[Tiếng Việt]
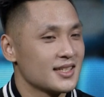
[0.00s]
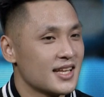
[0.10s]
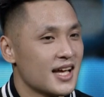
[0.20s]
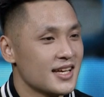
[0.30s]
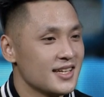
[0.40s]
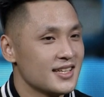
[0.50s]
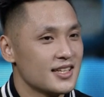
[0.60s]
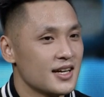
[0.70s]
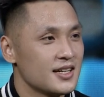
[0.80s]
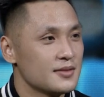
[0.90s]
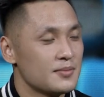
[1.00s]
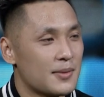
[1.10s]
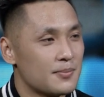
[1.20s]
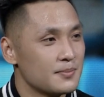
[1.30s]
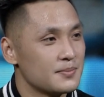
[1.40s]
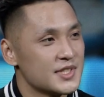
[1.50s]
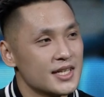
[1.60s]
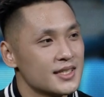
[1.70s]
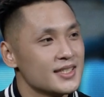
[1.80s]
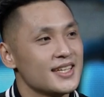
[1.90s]
tay, chân, bầm,
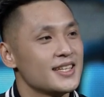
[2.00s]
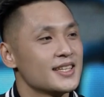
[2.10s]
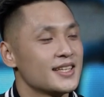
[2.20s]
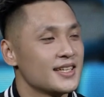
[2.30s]
sưng gì thì